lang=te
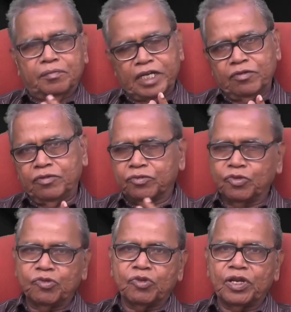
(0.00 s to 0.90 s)
మనం
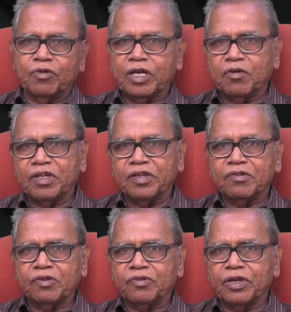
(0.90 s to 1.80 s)
చూస్తూనే ఉంటాం
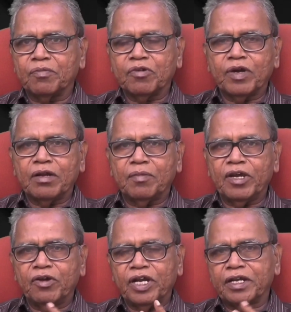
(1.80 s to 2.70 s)
రిజల్ట్స్ వచ్చినప్పుడు వాళ్ళ
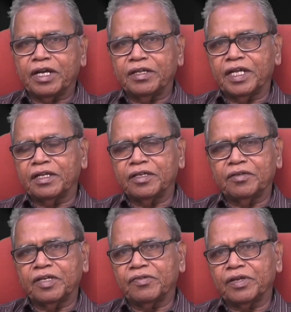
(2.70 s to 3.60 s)
బయోడేటా ఇదంతా
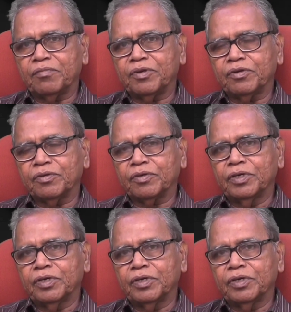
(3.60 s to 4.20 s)
ఇచ్చేసినప్పుడు